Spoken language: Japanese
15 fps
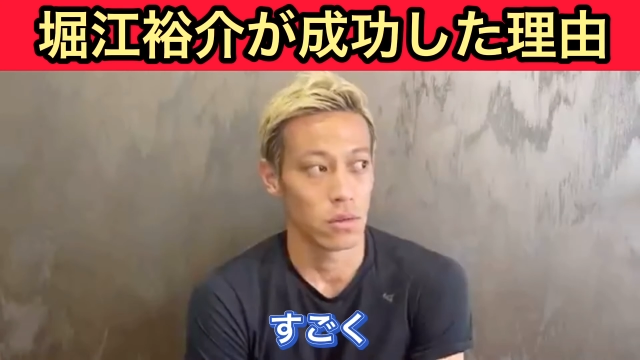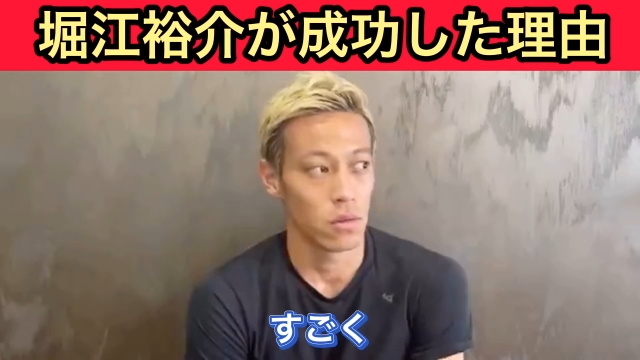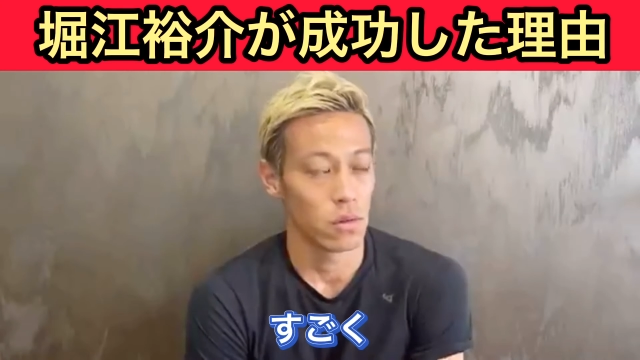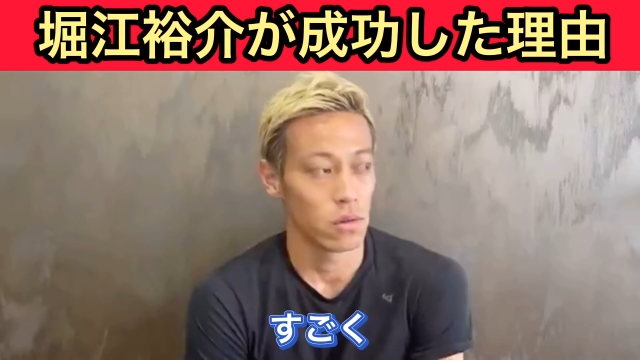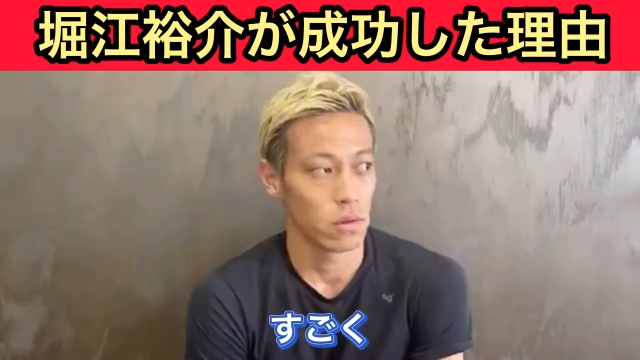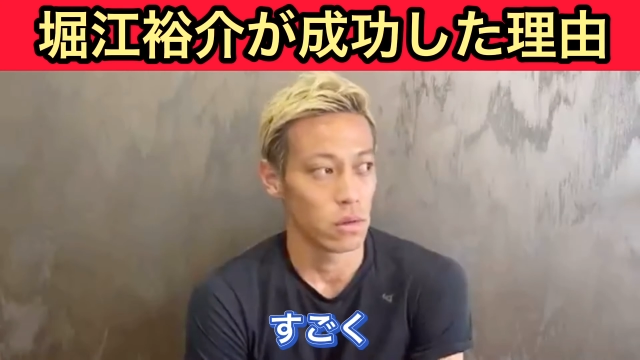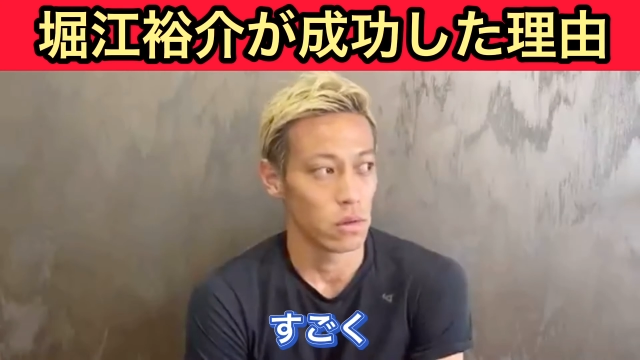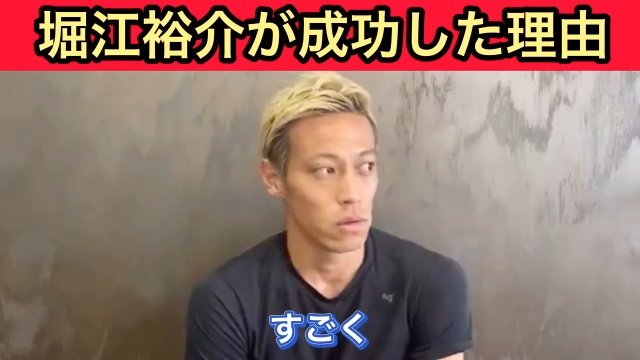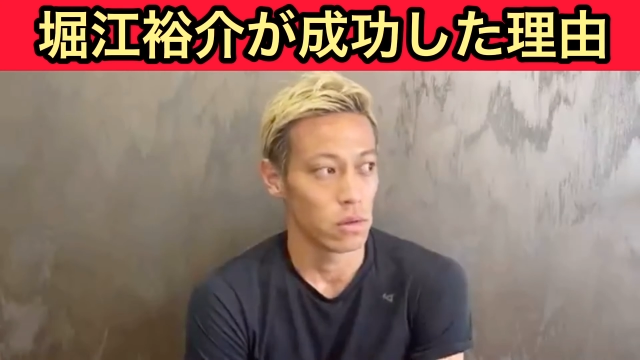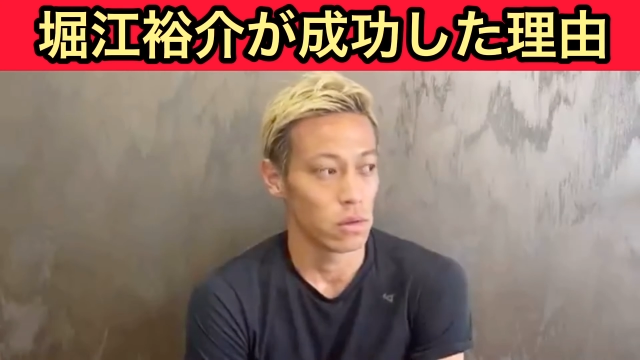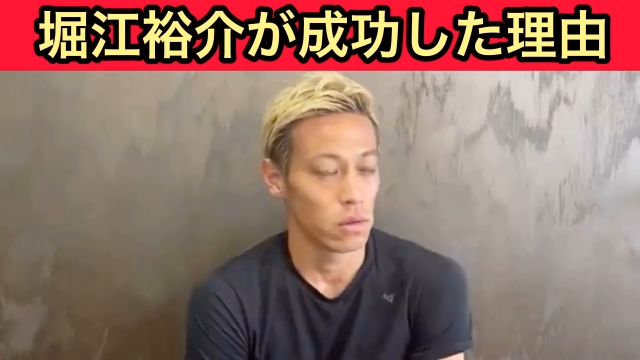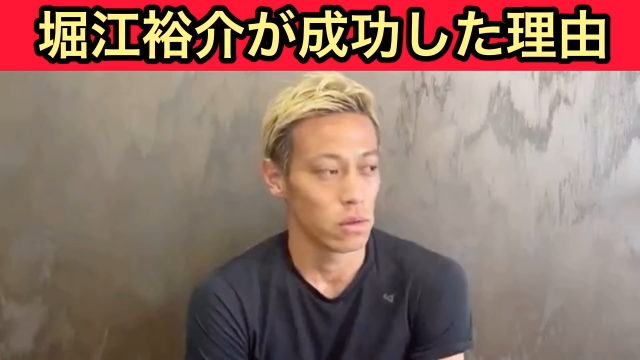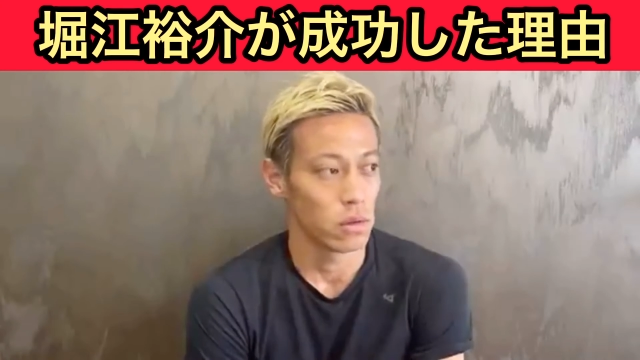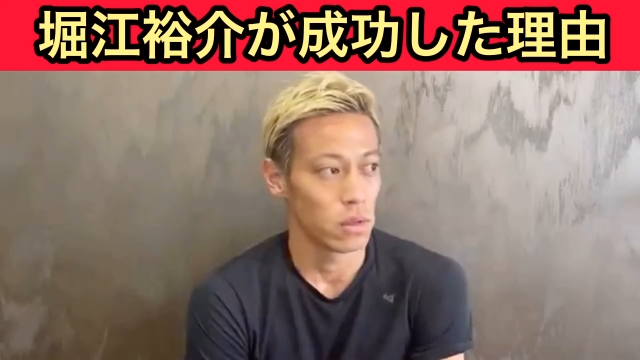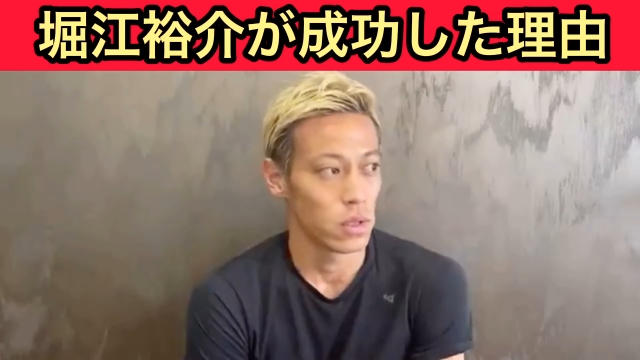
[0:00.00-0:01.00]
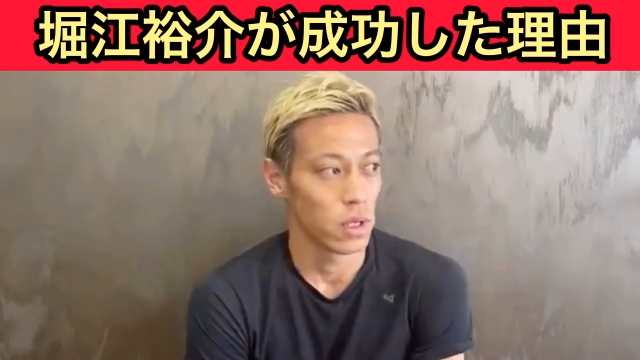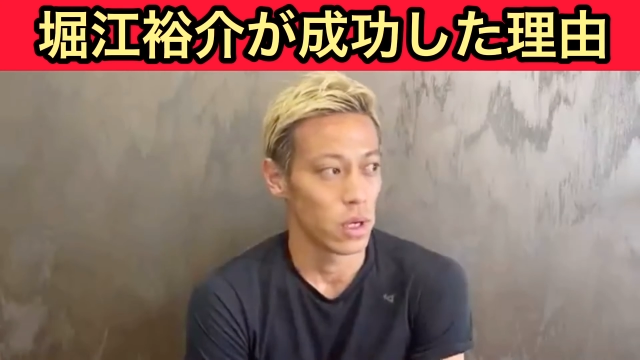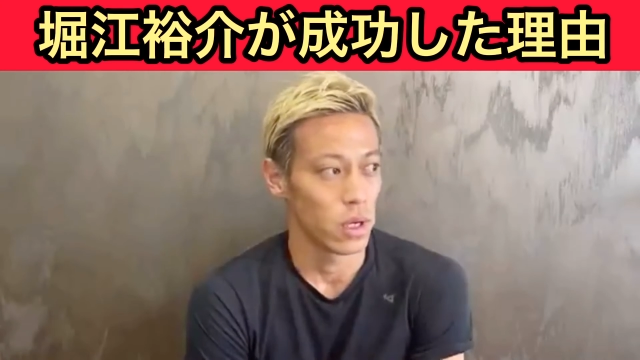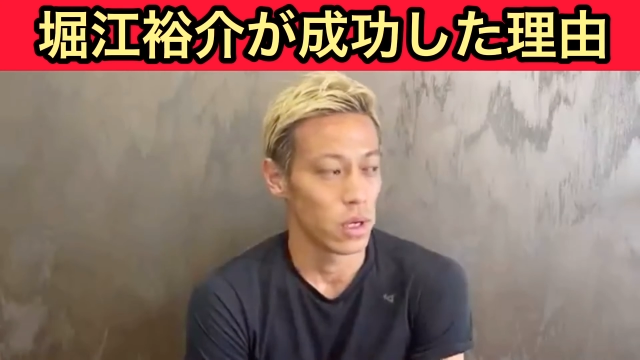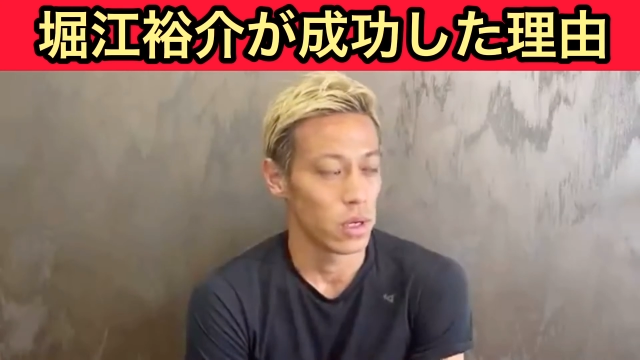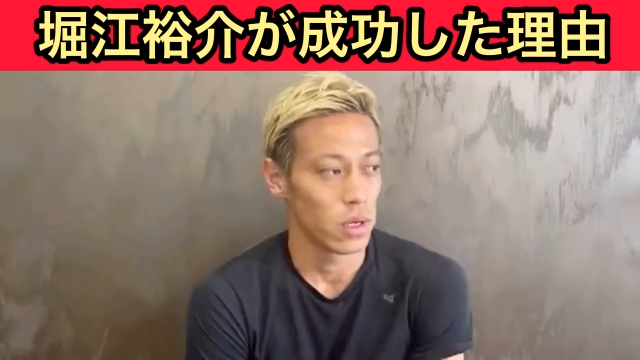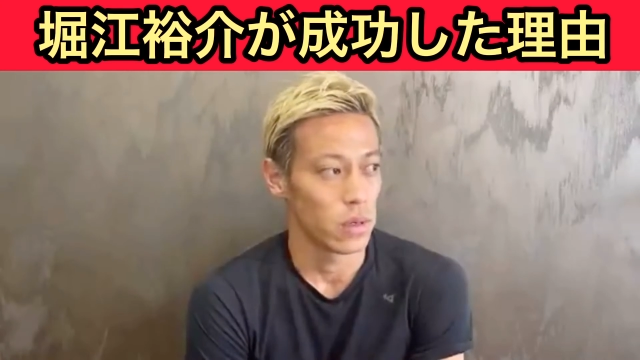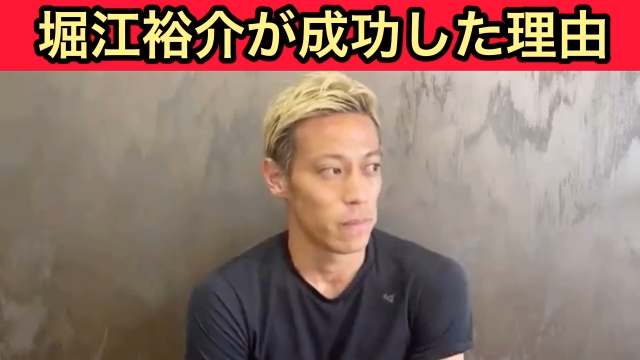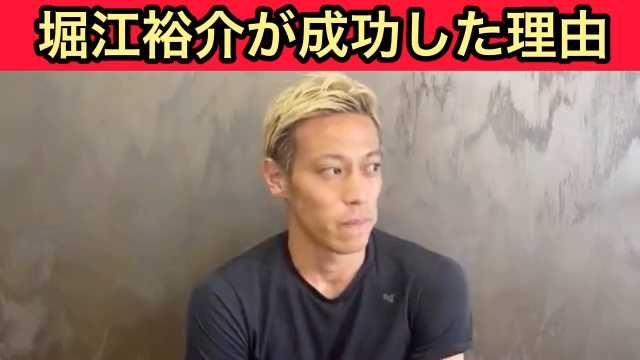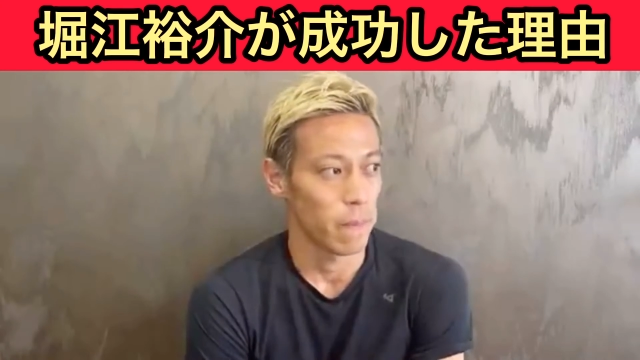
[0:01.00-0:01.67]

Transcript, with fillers: ごく、えー、